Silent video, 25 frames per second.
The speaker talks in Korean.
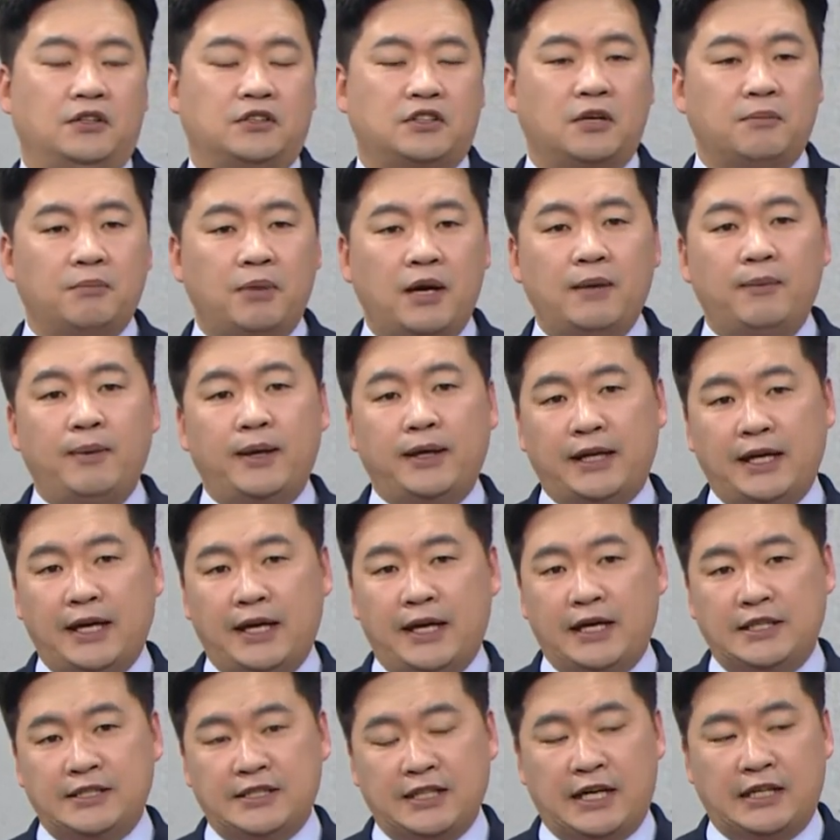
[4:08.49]

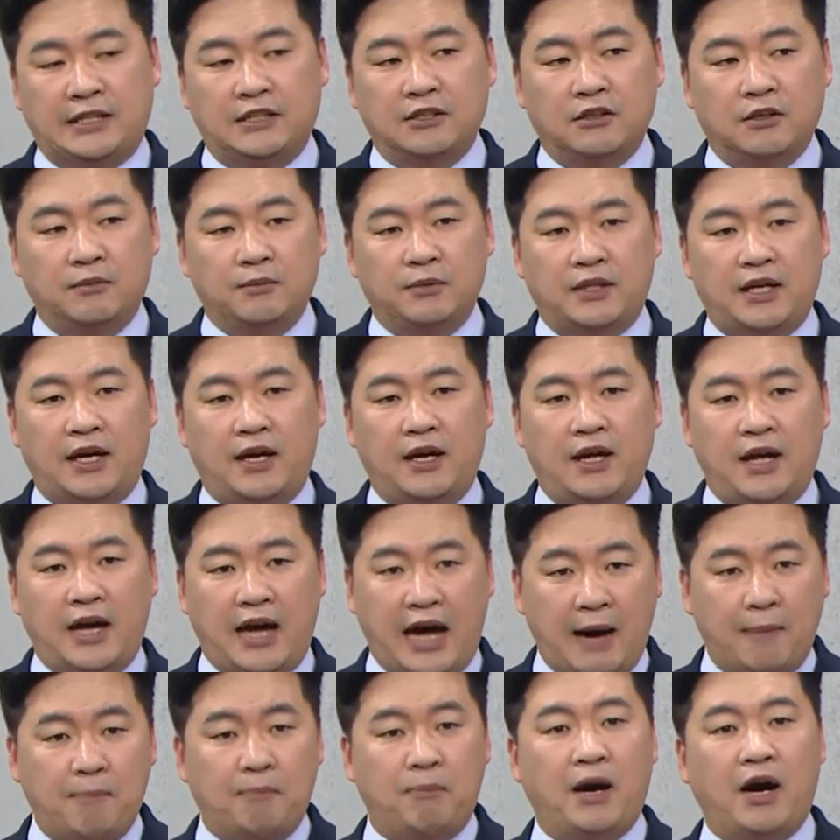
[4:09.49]
1,800개까지 같은 겁니다.
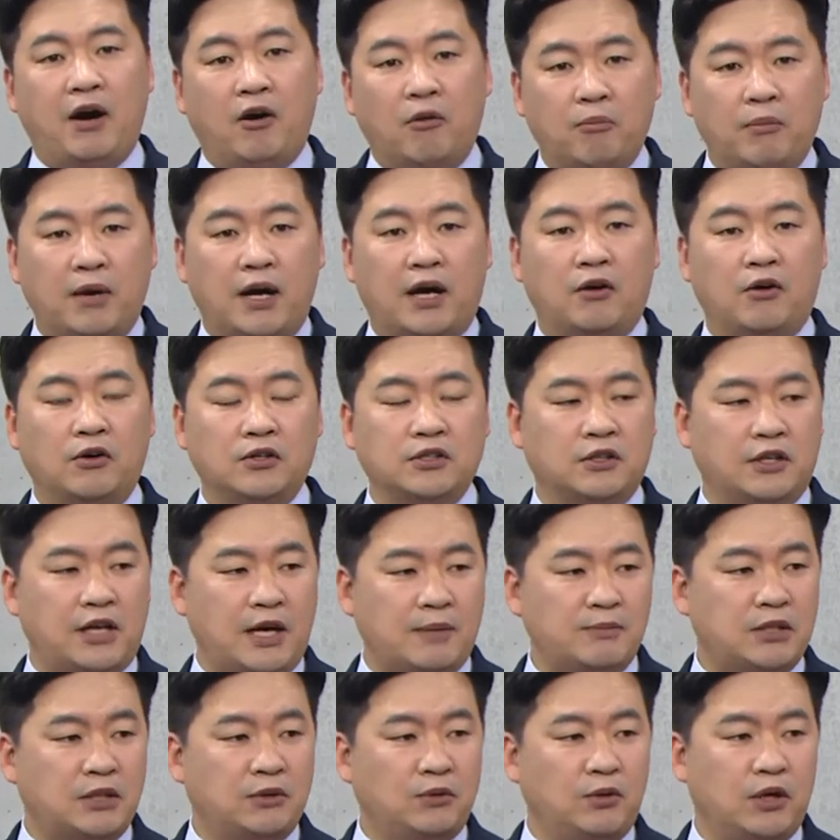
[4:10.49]
아빠, 엄마, 거기 서
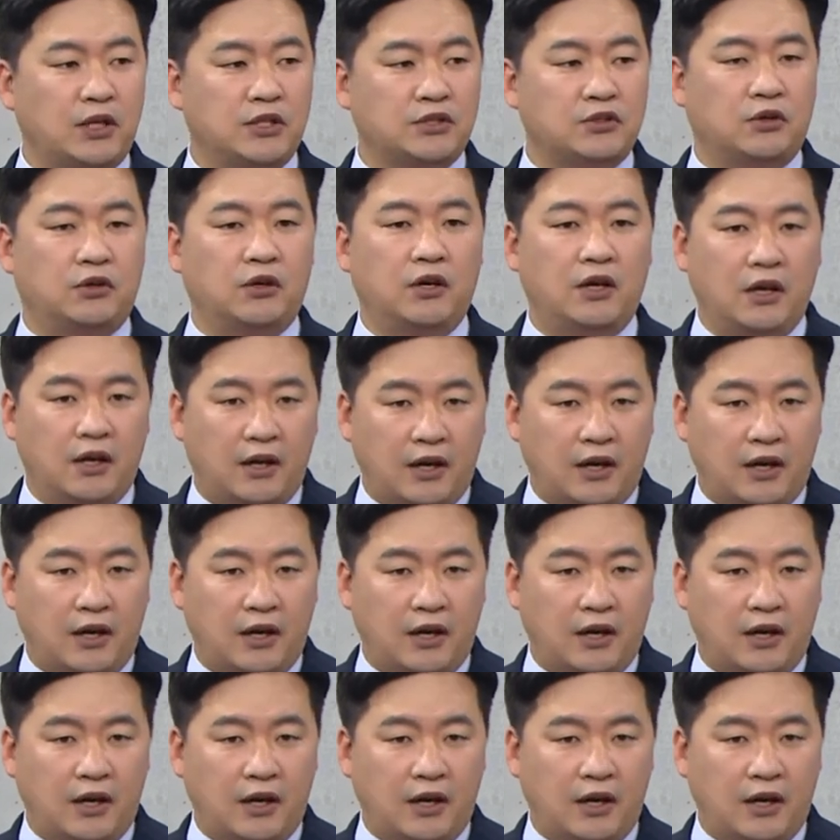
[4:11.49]
깜짝 놀라죠.